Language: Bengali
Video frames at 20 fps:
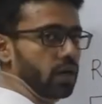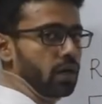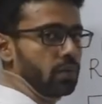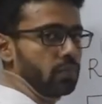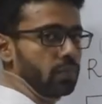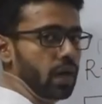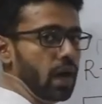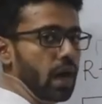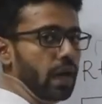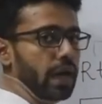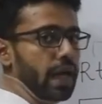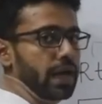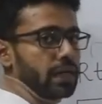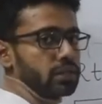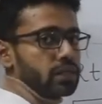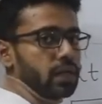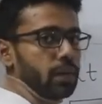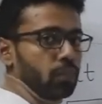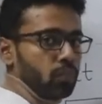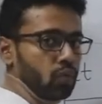ভেনেরাম আর
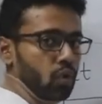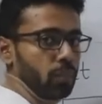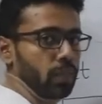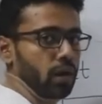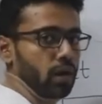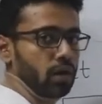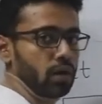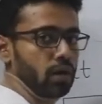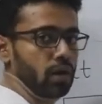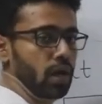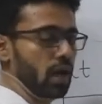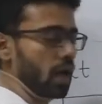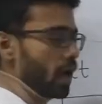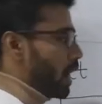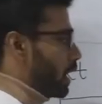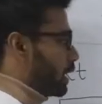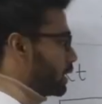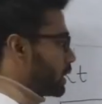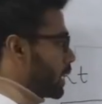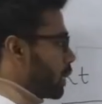অ্যাট্রিয়াম প্রপার
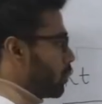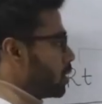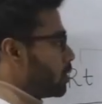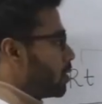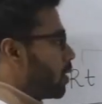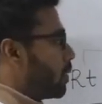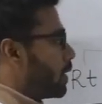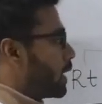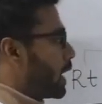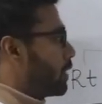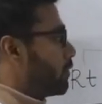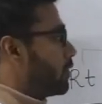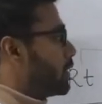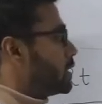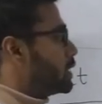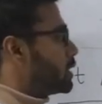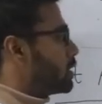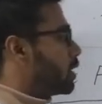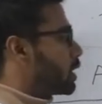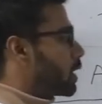আর তেমনইভাবে রাইট
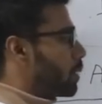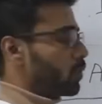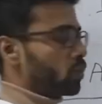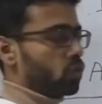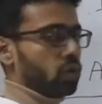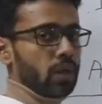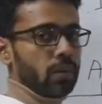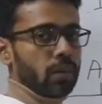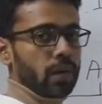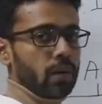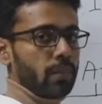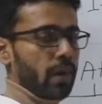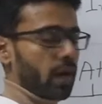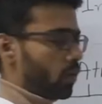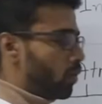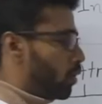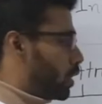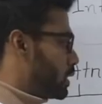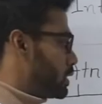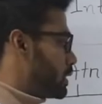ভেন্ট্রিকলকে আমরা দুটা ভাগে
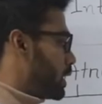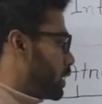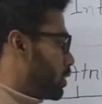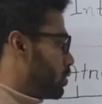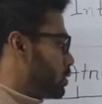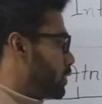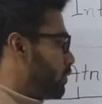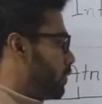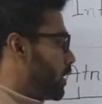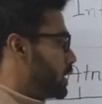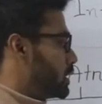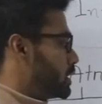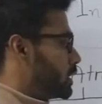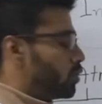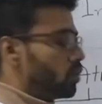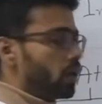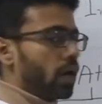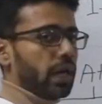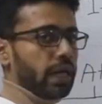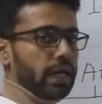ভাগ করেছি একটা হচ্ছে
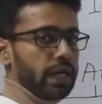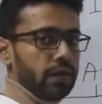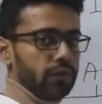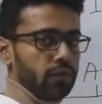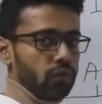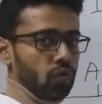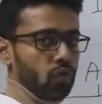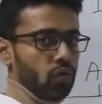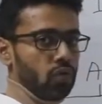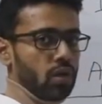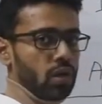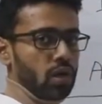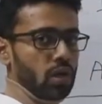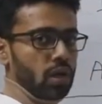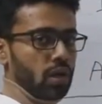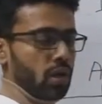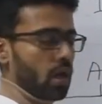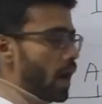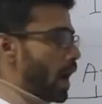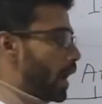ভেন্ট্রিকুলার ইনফ্লো
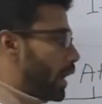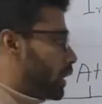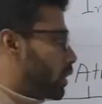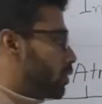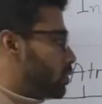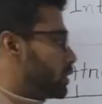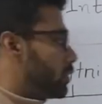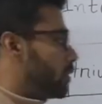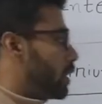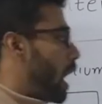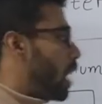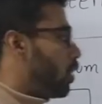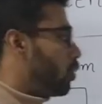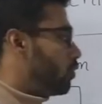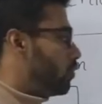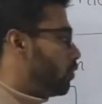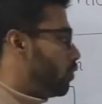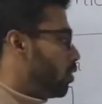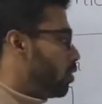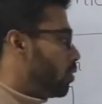আর একটা হচ্ছে
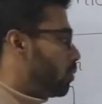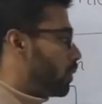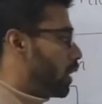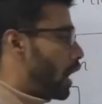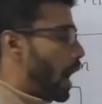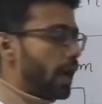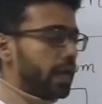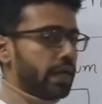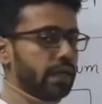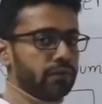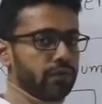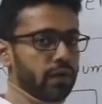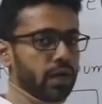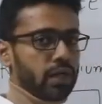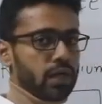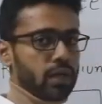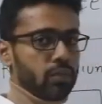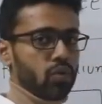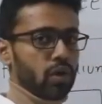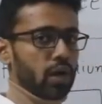আউটফ্লো বা
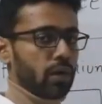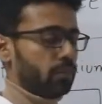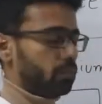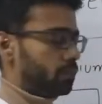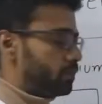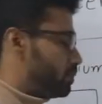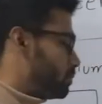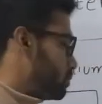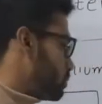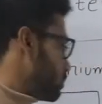ইনফান্ডিবুলাম